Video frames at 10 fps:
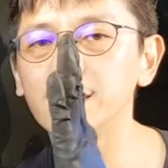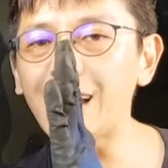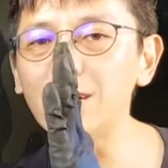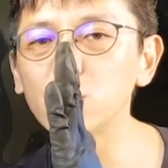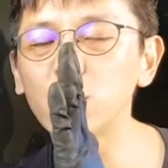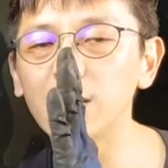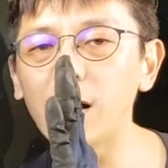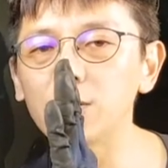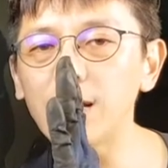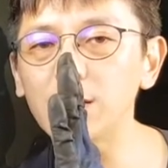当车
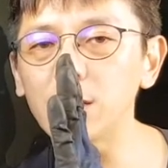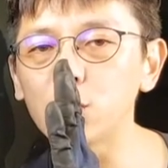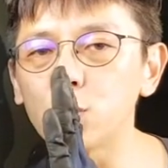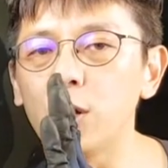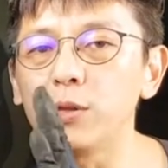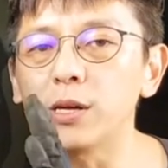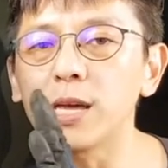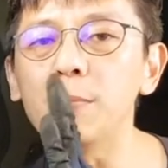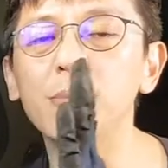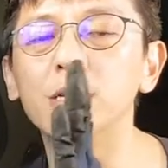高降低之后的
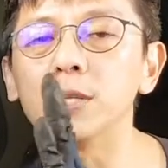camber